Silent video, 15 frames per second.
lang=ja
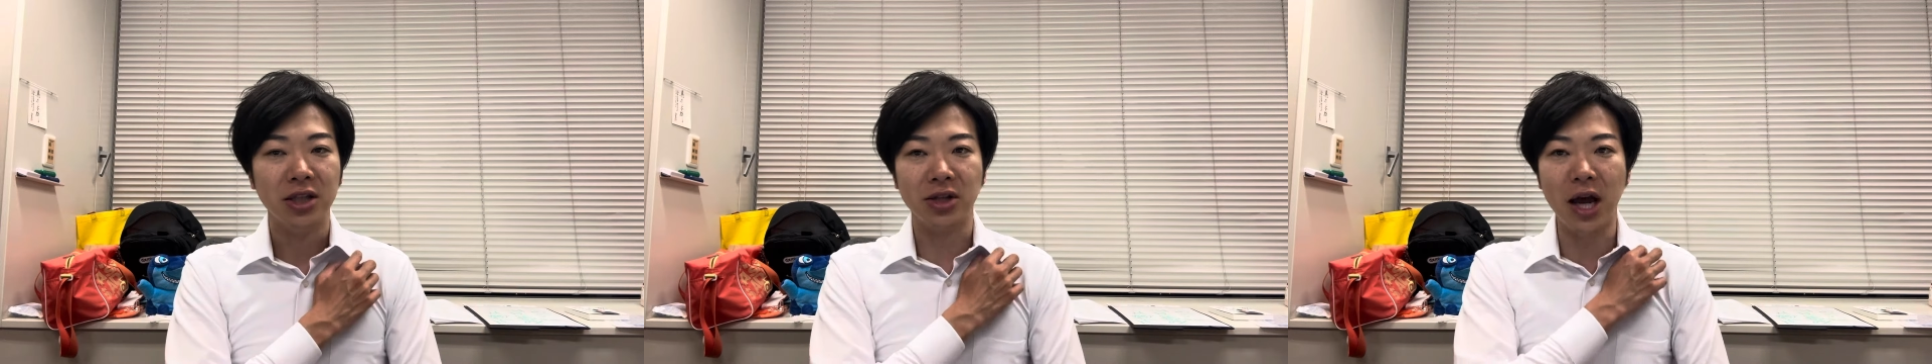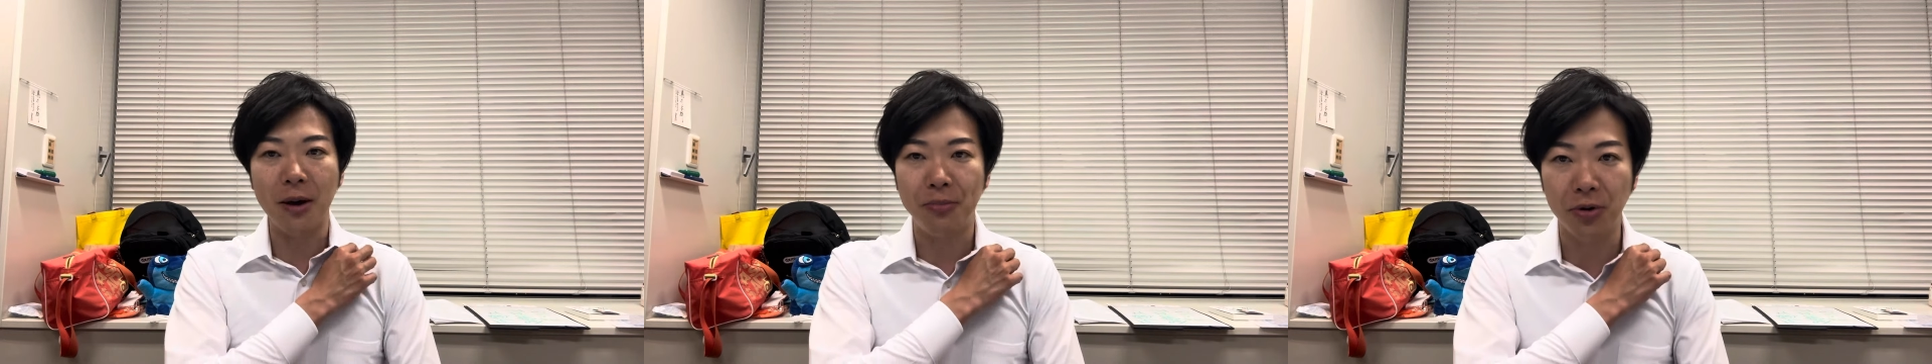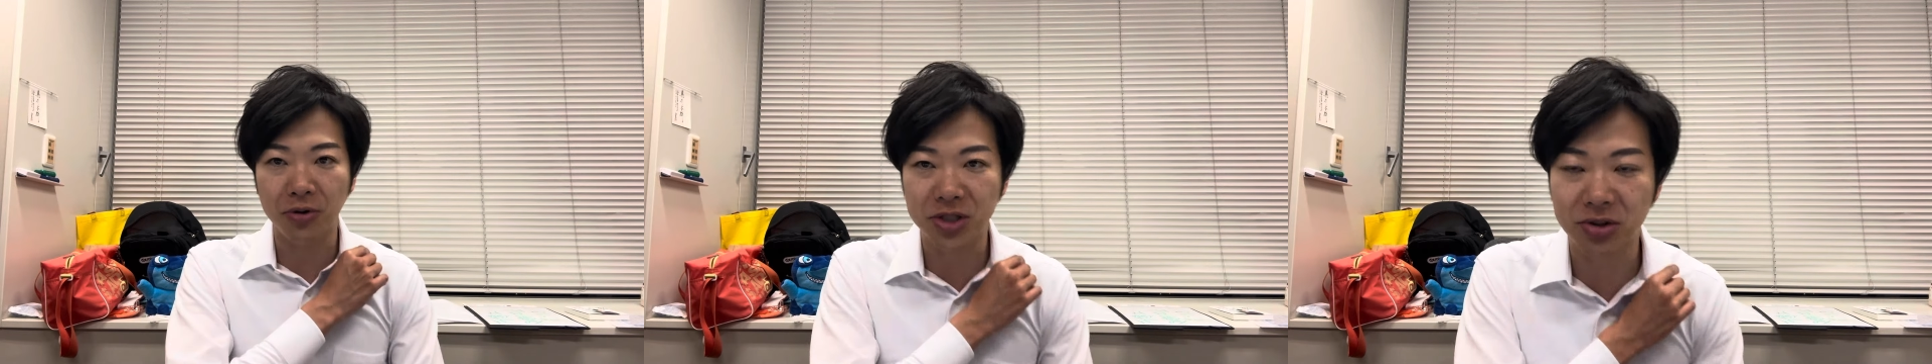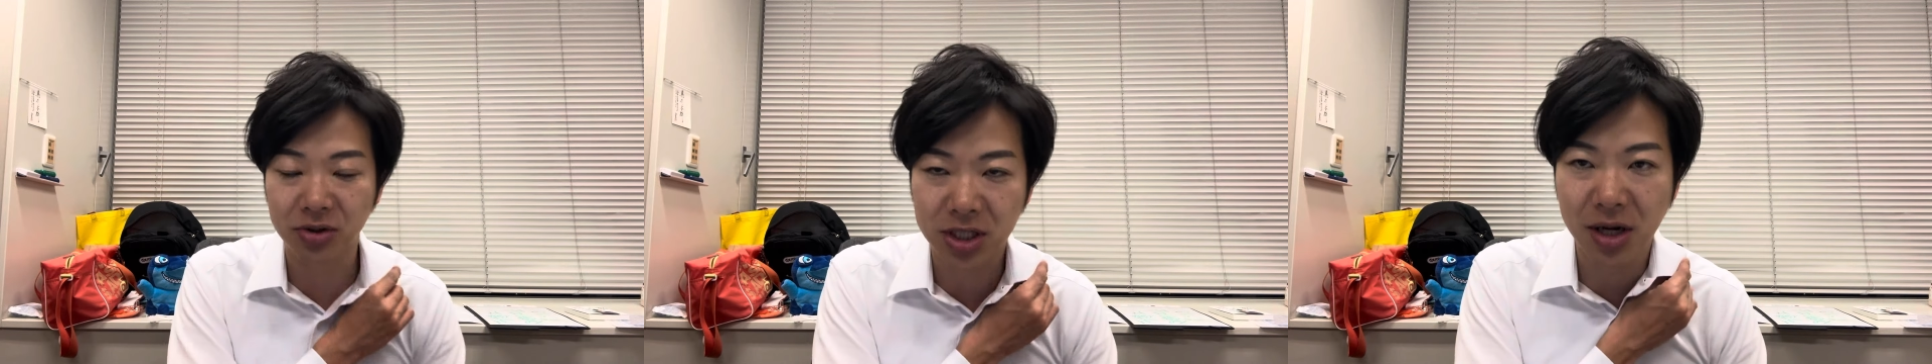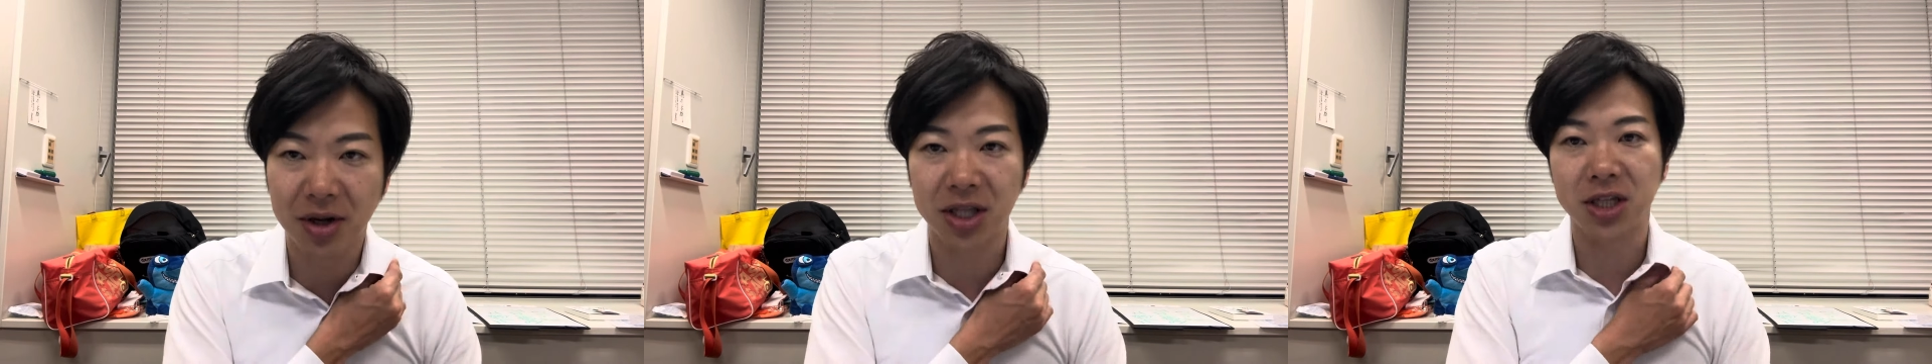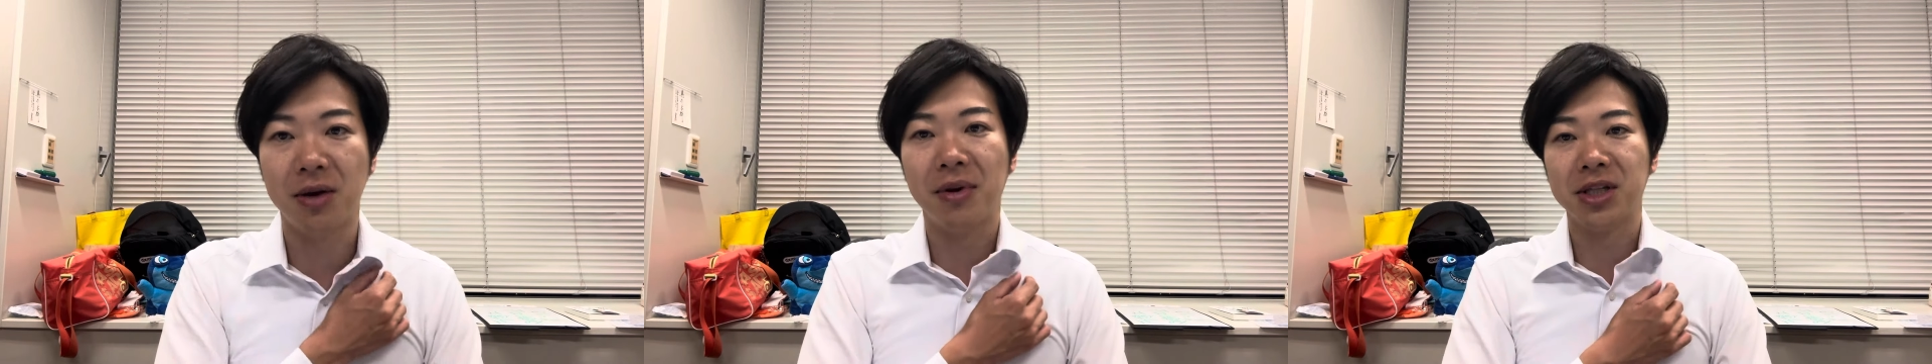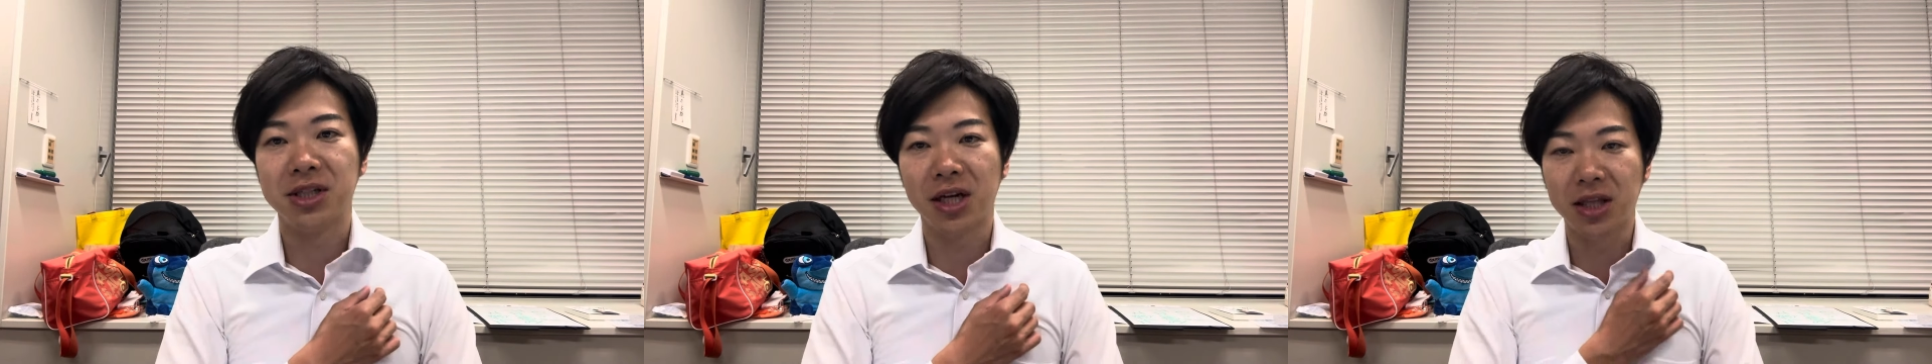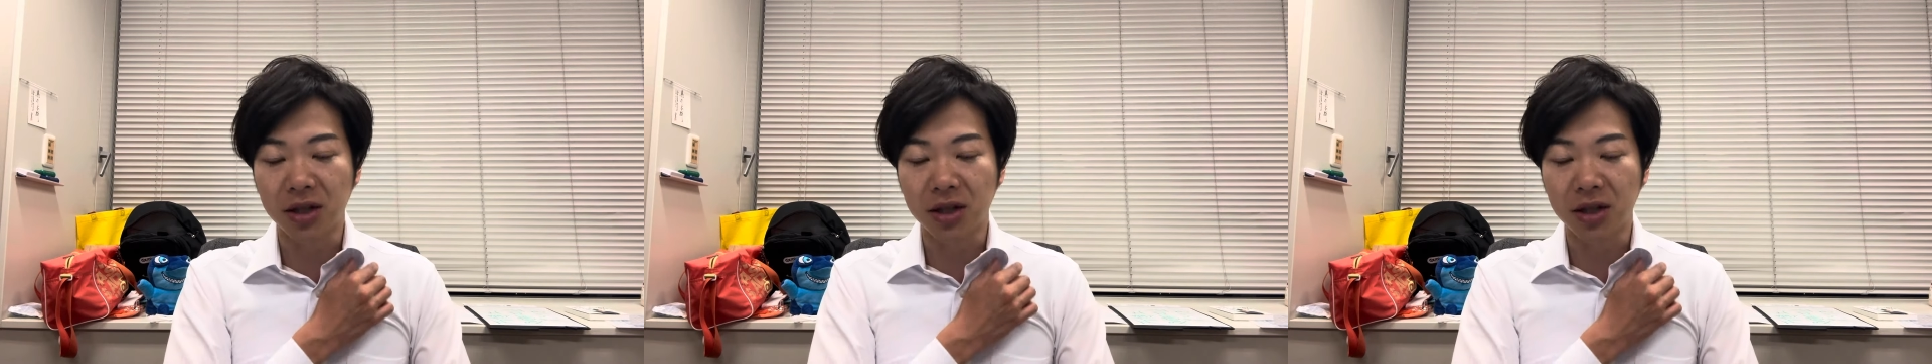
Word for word: それはアプローチとしては私は間違っ